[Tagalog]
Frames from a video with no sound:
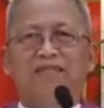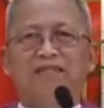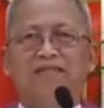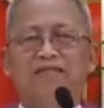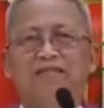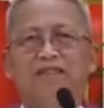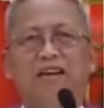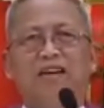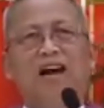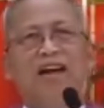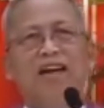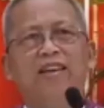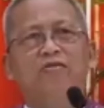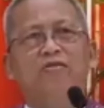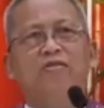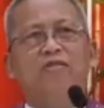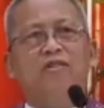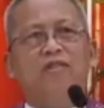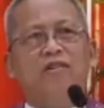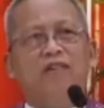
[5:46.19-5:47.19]
O, oh,
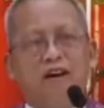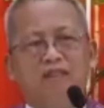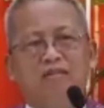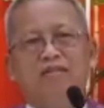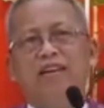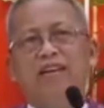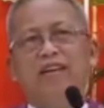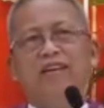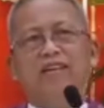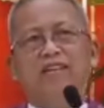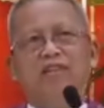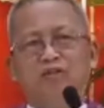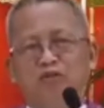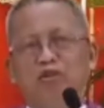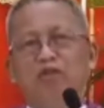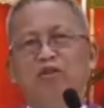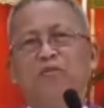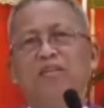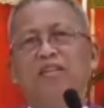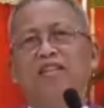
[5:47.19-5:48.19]
nakaayo. O, ah, oh, di,
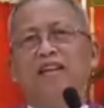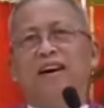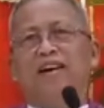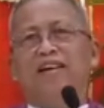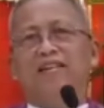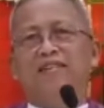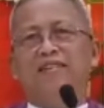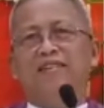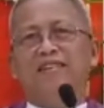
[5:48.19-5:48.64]
suyok sa tang.